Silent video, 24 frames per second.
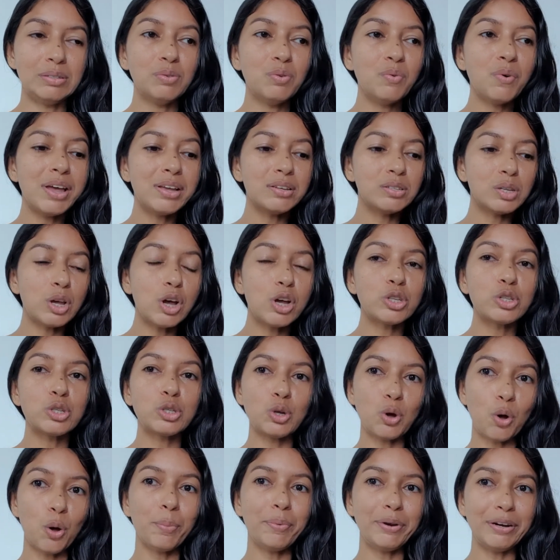Não é só
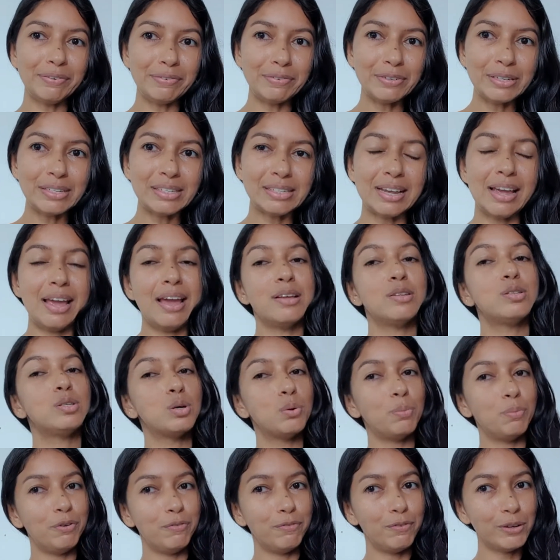sobre você, é
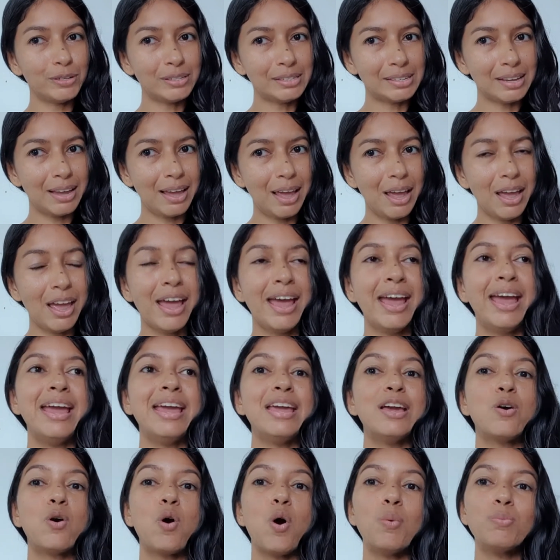sobre você
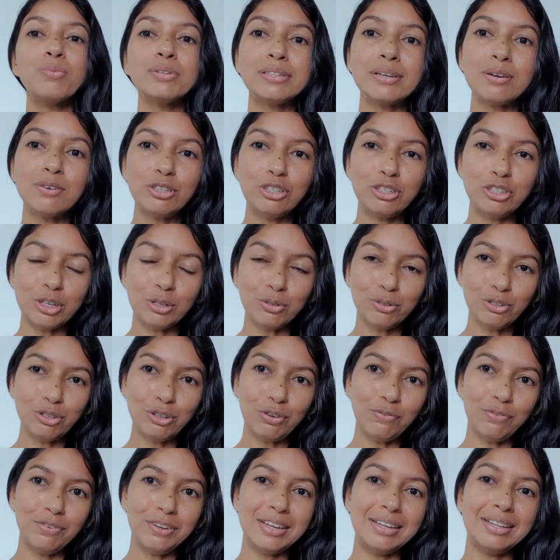e como seu estilo
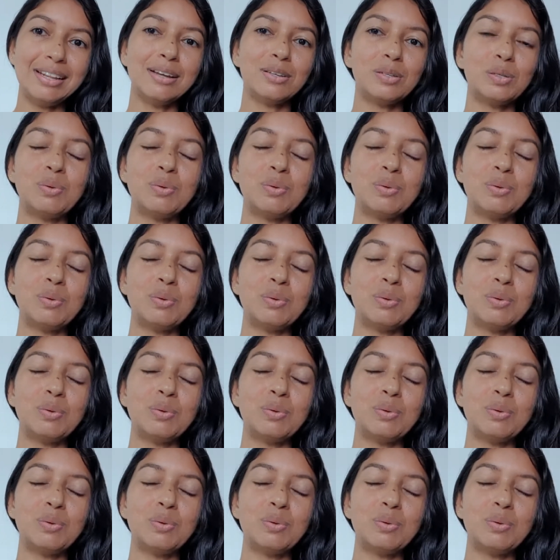de vida,